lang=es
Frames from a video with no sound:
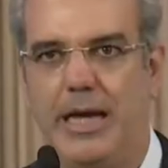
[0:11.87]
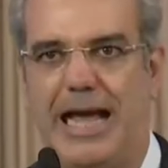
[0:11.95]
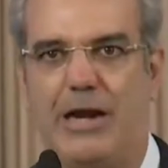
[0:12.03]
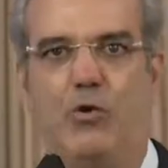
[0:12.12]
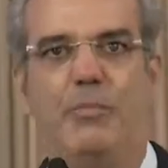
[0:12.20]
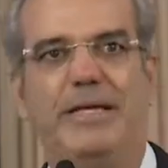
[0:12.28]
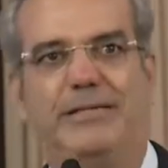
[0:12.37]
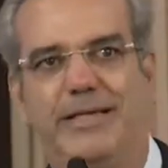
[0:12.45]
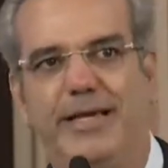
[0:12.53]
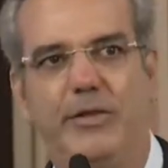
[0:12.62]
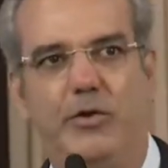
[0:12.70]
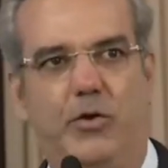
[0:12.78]
al
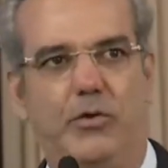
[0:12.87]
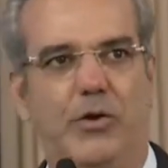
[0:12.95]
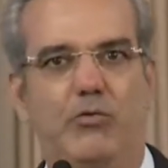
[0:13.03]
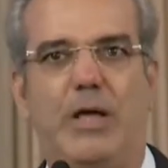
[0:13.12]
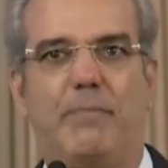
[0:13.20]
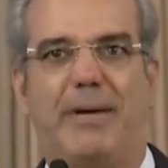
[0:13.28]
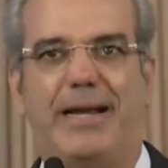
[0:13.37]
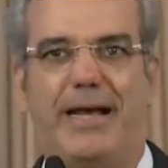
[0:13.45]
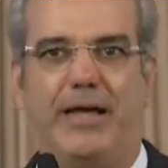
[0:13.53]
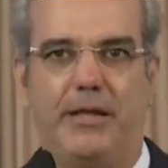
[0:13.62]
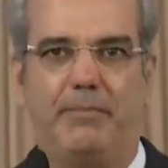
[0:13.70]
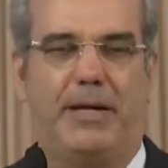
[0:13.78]
homicidio de una pareja de